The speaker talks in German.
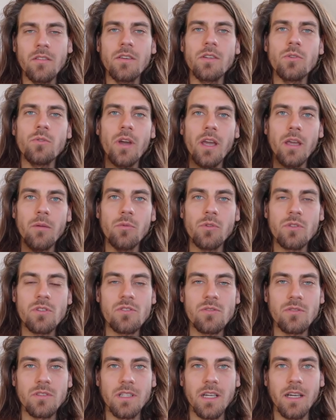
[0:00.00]
wenn du
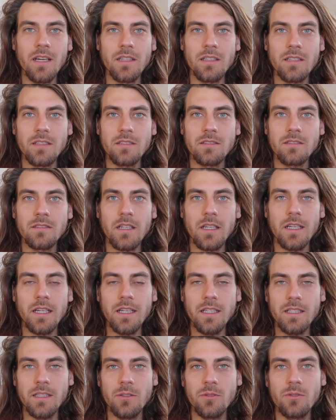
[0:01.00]
emotionale
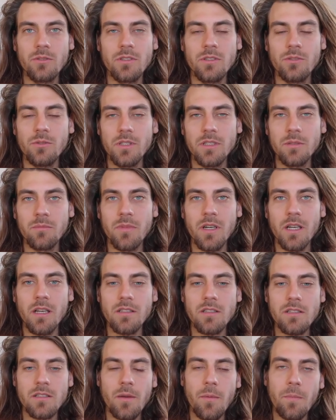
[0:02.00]
Reinigungen
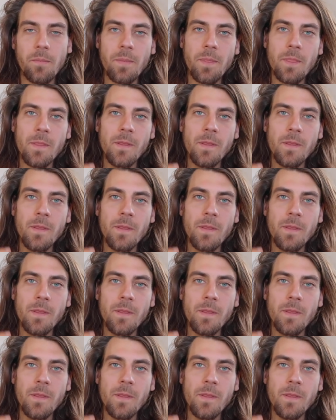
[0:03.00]
durchmachst,